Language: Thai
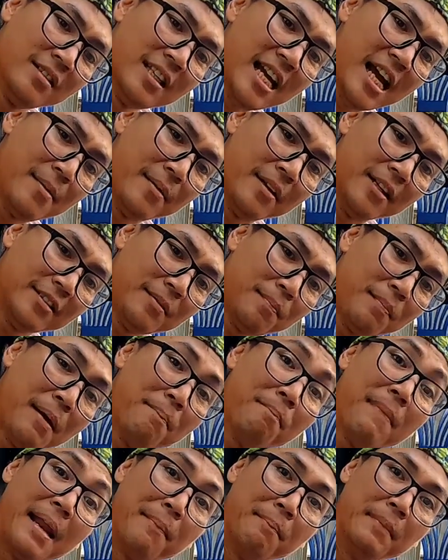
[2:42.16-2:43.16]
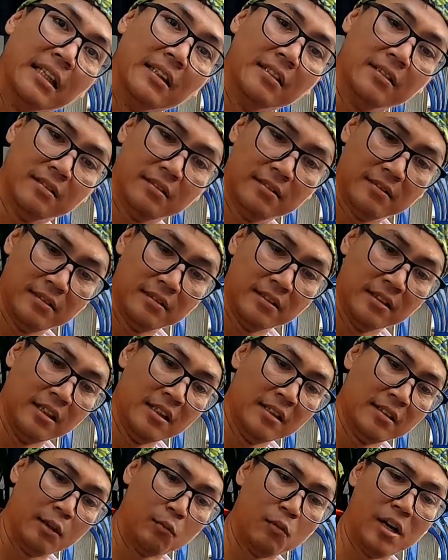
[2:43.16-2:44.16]
ได้ไหมัลปรสปาน8มิล
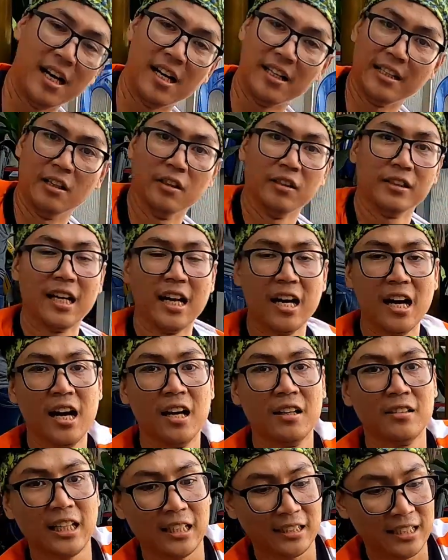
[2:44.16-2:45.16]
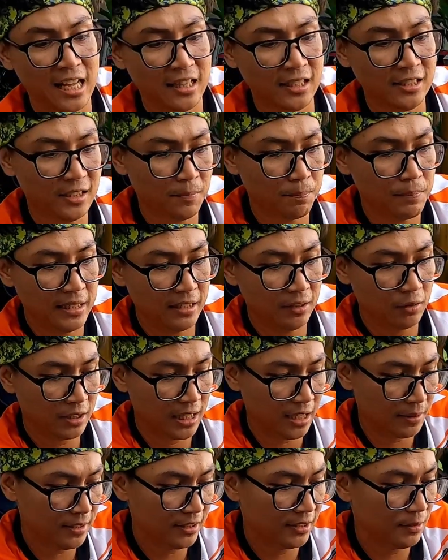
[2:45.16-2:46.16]
ผมว่าเดี๋ยวเราจะจัดการที่สปริงโดย
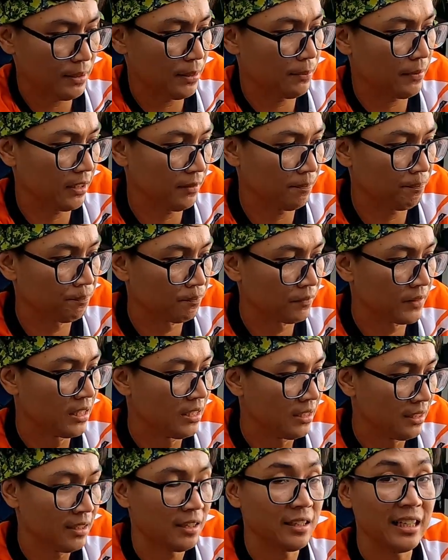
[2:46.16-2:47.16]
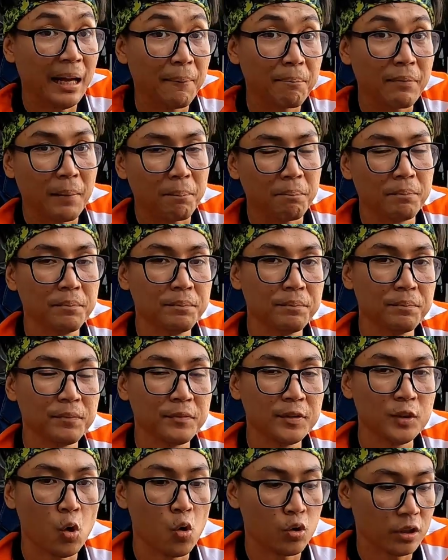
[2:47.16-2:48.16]
การให้สปริงมันรับกับ
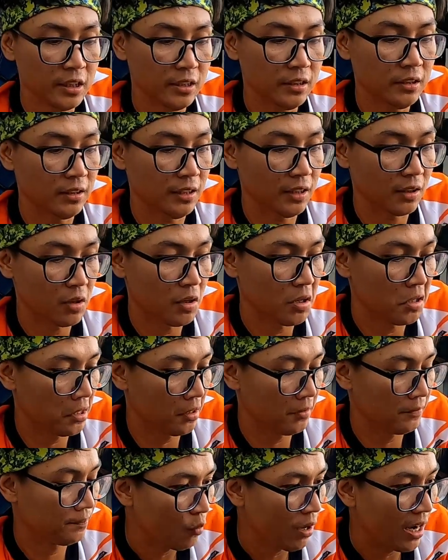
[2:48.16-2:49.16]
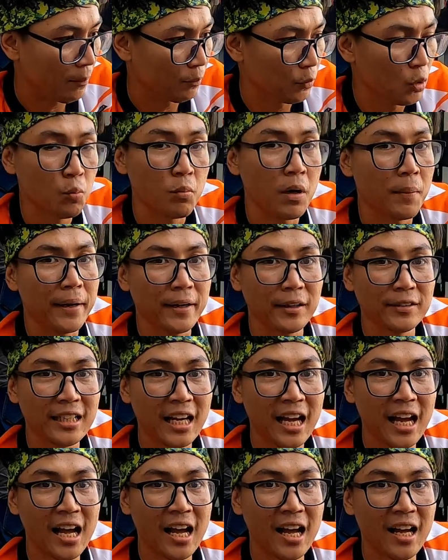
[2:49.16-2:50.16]
ชคที่ยืดแล้วก็ความนุ่มความอะไรก็
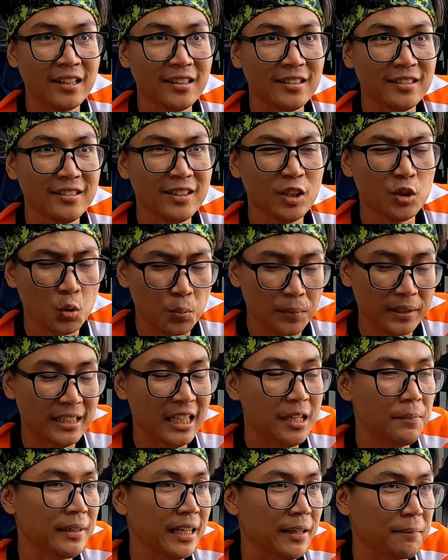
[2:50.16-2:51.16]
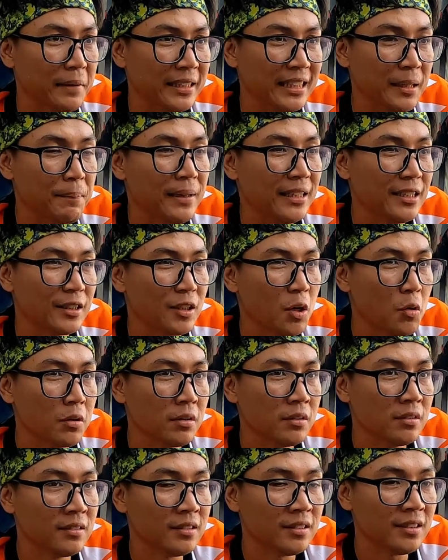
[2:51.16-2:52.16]
จะได้อยู่เหมือนเดิมแต่มันจะเป็นจะต้อง
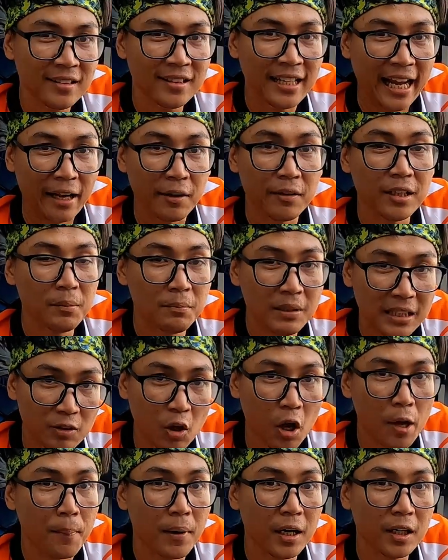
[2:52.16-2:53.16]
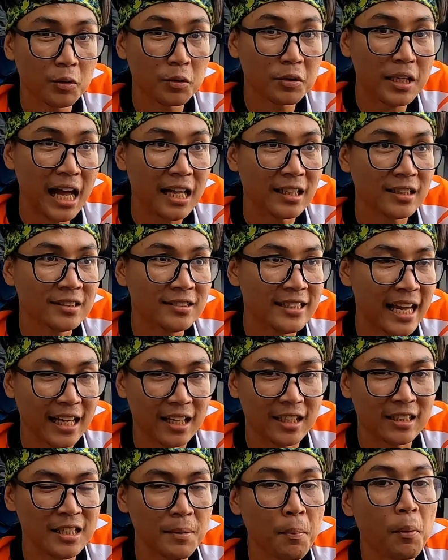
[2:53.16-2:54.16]
แข็งกว่าเดิมนิดหน่อยเพราะเราต้องการแสก
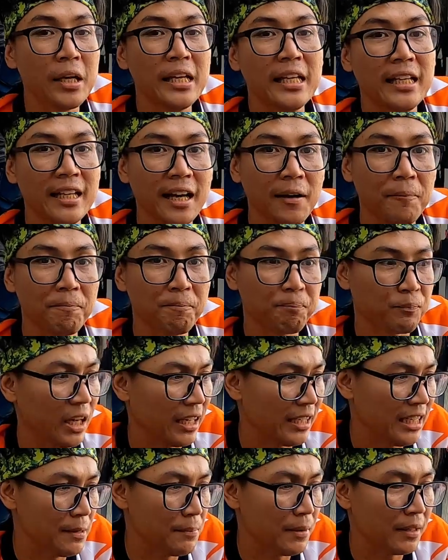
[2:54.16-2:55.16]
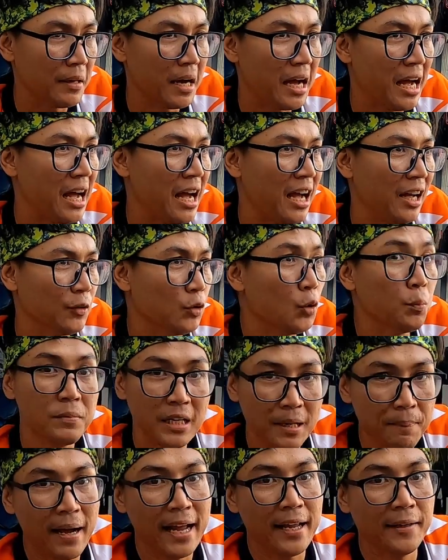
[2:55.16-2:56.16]
ที่พอดีครับ อันเดิมมันจะยุบ
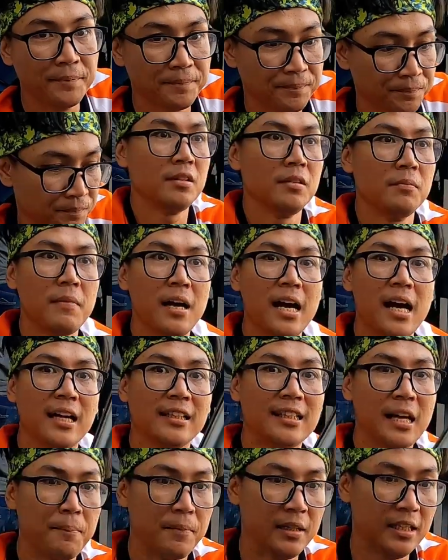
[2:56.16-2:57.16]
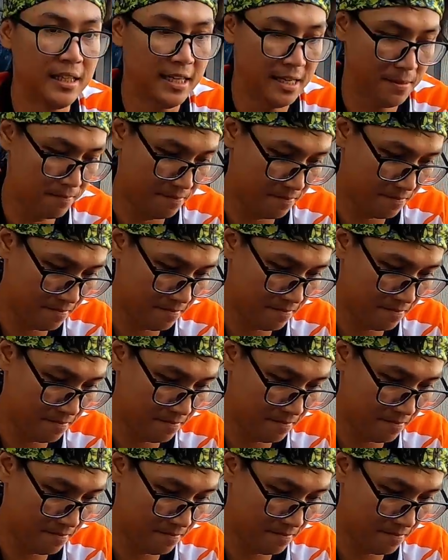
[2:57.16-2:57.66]
เยอะไปมาทำกันเลยครับ